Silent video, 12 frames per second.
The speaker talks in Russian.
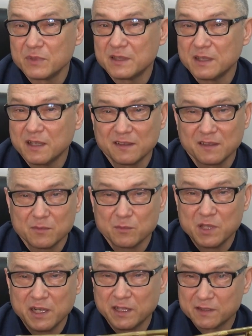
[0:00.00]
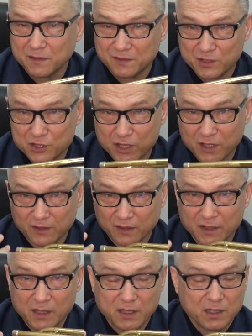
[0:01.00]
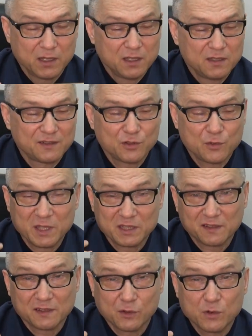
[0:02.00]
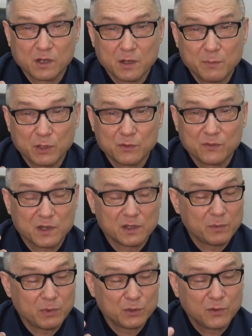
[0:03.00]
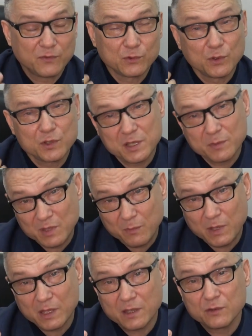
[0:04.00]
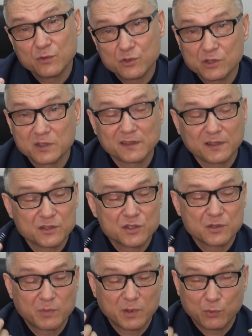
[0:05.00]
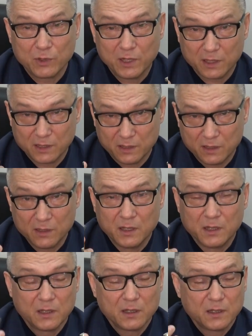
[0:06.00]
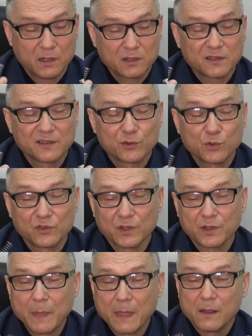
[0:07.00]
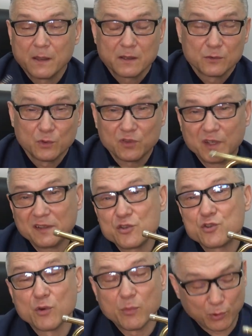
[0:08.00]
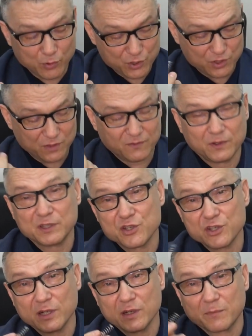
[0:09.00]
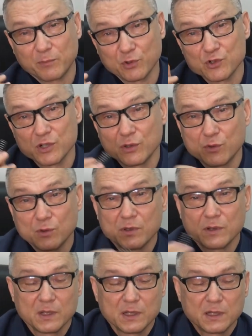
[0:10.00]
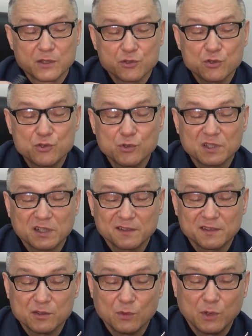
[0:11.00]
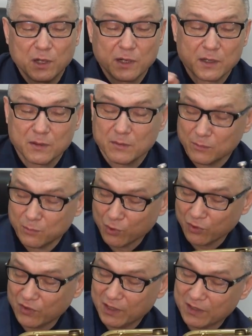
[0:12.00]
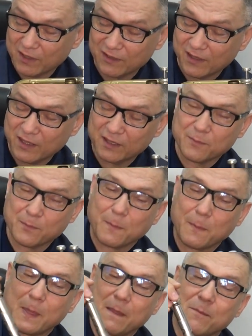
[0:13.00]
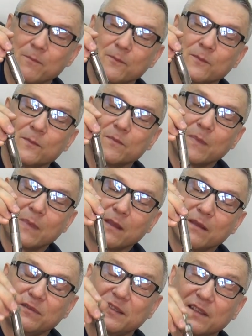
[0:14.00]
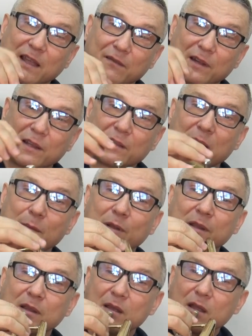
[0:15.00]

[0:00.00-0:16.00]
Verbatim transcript: 15. Мне редко встречается инструменты с такой компоновкой клапанов, но тем не менее тоже достаточно популярная э, конструкция. Ну здесь еще проще. Вытащили пружинку, чуть-чуть растянули, бросили назад, вставили клапан,